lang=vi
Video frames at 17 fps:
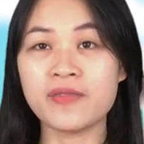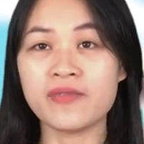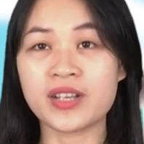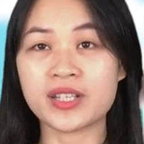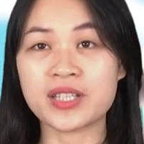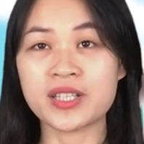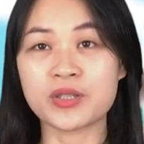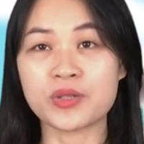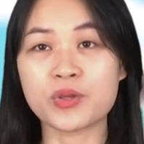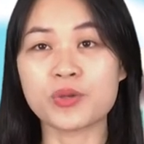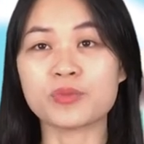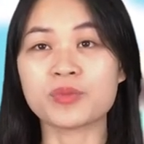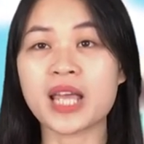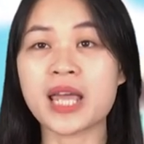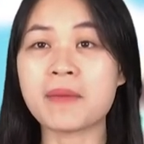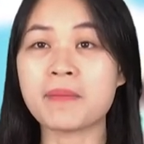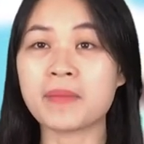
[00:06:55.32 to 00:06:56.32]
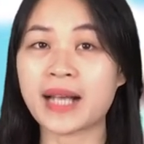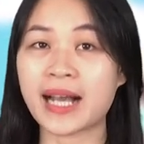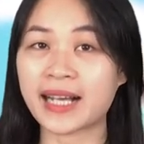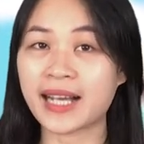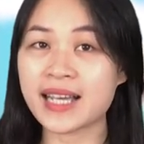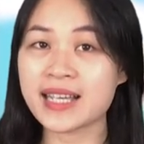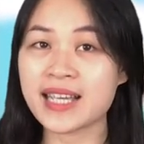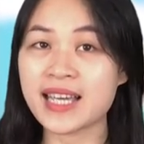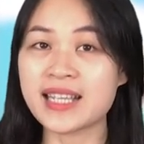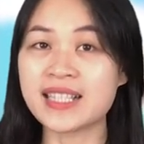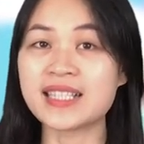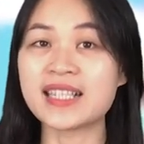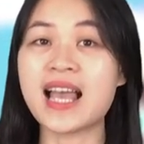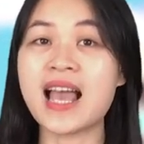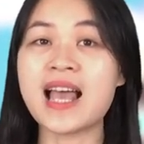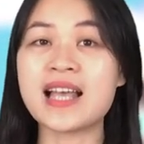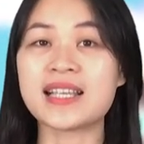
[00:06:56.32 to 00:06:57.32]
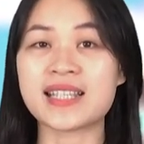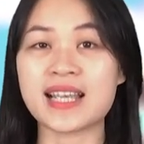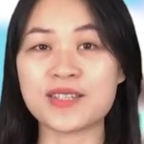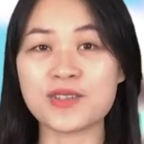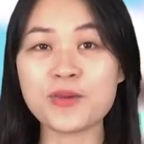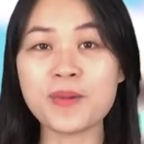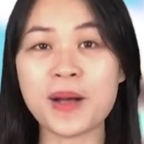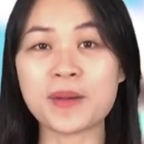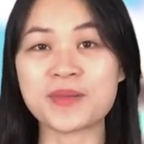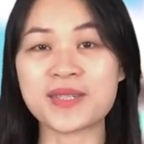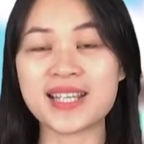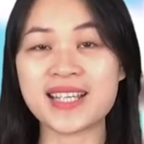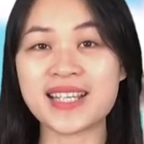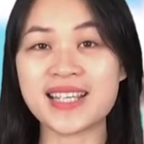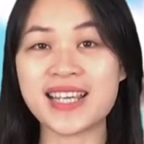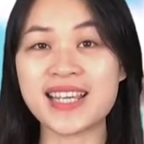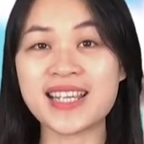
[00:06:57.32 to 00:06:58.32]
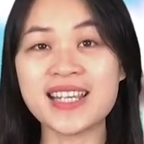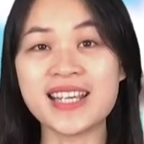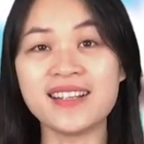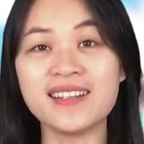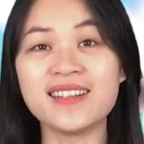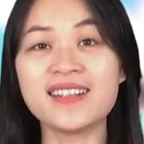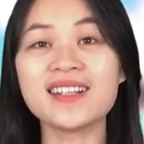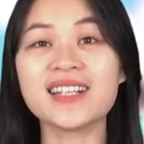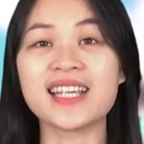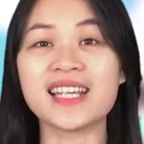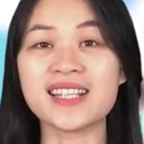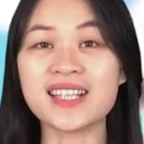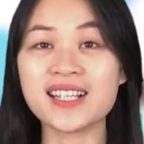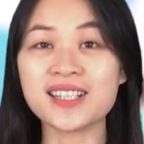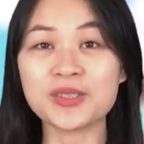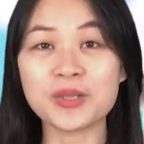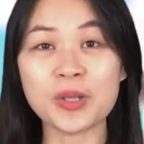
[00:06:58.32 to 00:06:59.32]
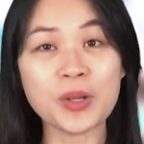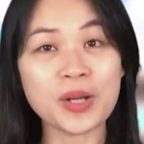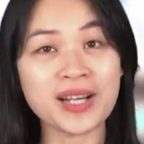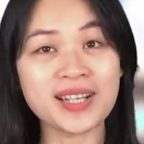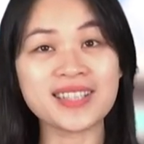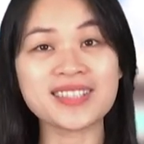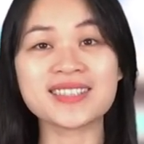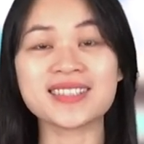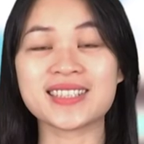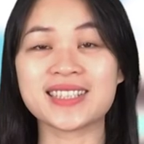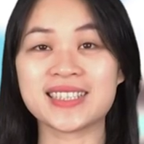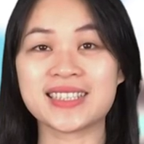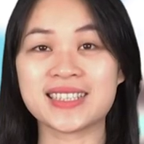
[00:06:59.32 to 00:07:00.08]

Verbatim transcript: việc sử dụng thêm cả kênh hình sẽ giúp học sinh ghi nhớ kiến thức tốt hơn